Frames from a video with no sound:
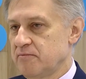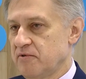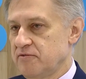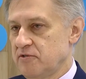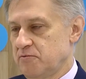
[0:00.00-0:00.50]

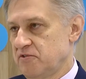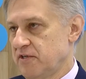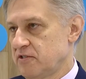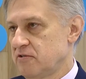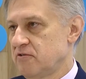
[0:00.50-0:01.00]
powinniśmy
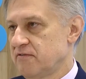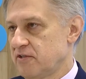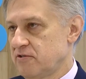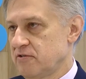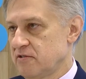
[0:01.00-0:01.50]
świadczyć do
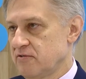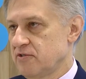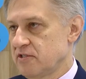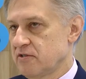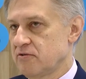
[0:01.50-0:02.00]

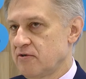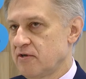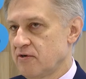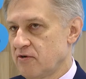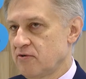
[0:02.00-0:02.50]
2022
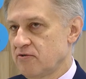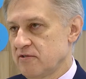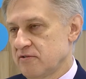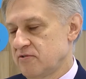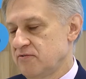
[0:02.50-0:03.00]
roku. To
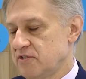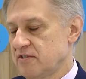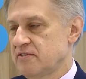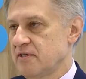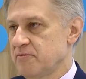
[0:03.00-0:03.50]
jest
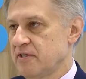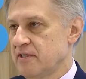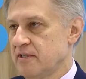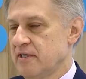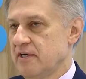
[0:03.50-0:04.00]
oczywiście wstępna,
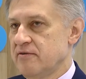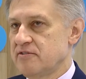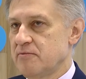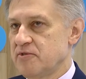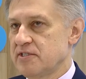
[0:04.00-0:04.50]

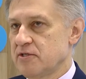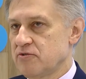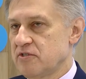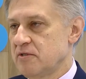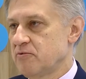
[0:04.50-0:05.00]
wstępne
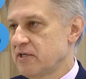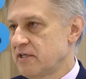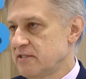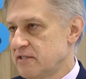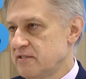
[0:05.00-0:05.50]
założenie, bo
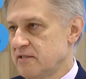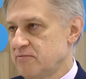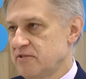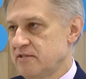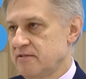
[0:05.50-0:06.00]
taki system
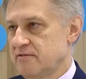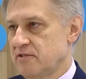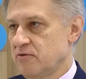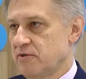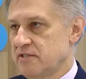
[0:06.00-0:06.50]
przy
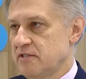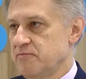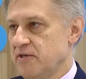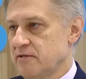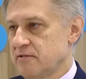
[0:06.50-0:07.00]
sytuacji
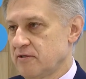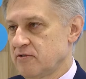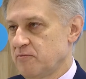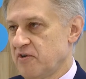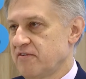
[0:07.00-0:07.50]
zmieniającego
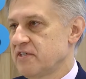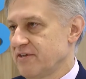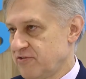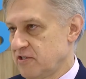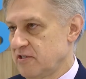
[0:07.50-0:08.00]
się prawa
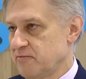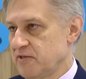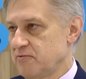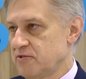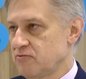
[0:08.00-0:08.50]
zawsze się
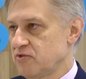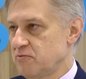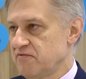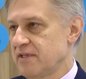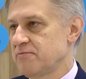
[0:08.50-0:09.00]
zmienia, będzie
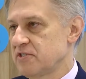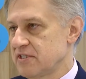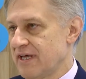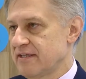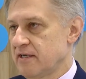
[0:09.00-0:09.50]
utrzymywany
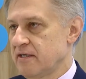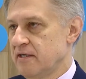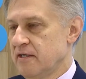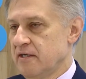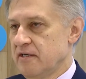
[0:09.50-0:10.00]
przez lata
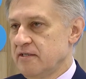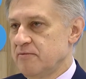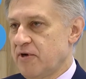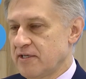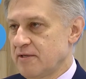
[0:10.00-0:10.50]

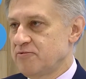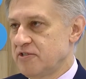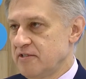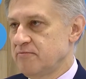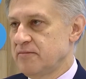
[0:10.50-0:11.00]
i praca
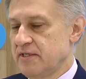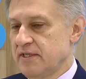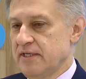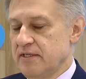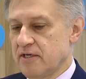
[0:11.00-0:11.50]
przy nim,
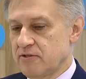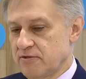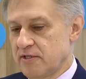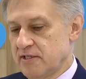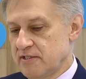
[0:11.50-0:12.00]
jak to
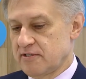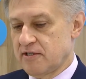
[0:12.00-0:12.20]
kiedy jest zarządzane,